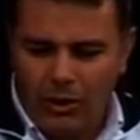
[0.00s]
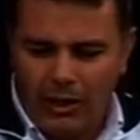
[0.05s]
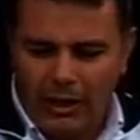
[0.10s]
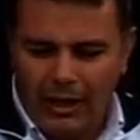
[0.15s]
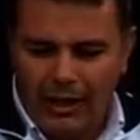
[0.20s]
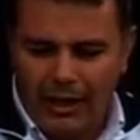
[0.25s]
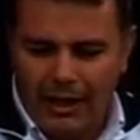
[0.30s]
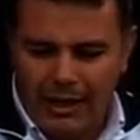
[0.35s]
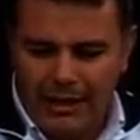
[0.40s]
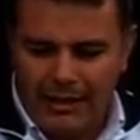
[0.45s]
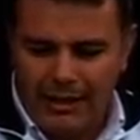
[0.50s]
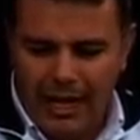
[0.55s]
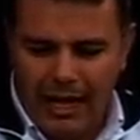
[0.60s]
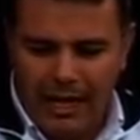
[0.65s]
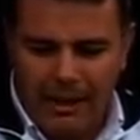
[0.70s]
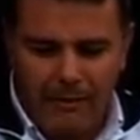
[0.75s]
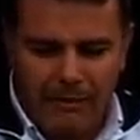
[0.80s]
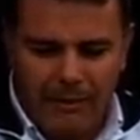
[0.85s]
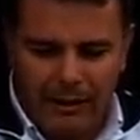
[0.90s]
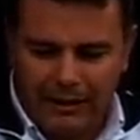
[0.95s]
ringraziare
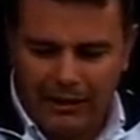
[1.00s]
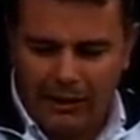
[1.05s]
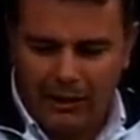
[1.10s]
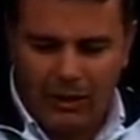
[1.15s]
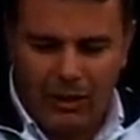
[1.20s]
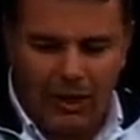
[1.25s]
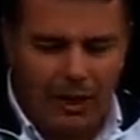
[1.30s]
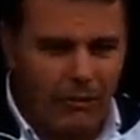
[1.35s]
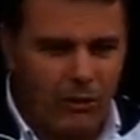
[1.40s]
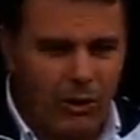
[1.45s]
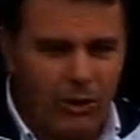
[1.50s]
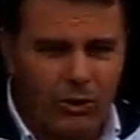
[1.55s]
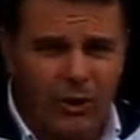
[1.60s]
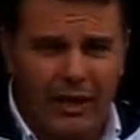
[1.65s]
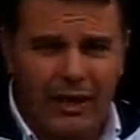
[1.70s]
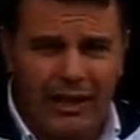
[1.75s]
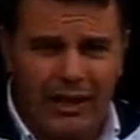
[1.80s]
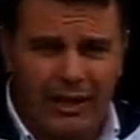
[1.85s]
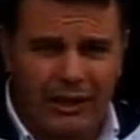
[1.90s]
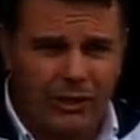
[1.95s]
in particolar modo a
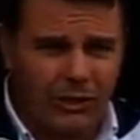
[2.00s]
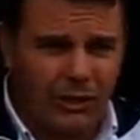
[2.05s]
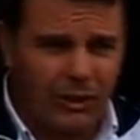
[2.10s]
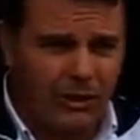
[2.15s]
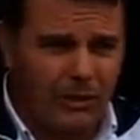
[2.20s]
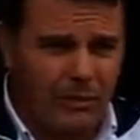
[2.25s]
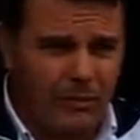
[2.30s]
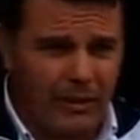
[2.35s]
Ayrton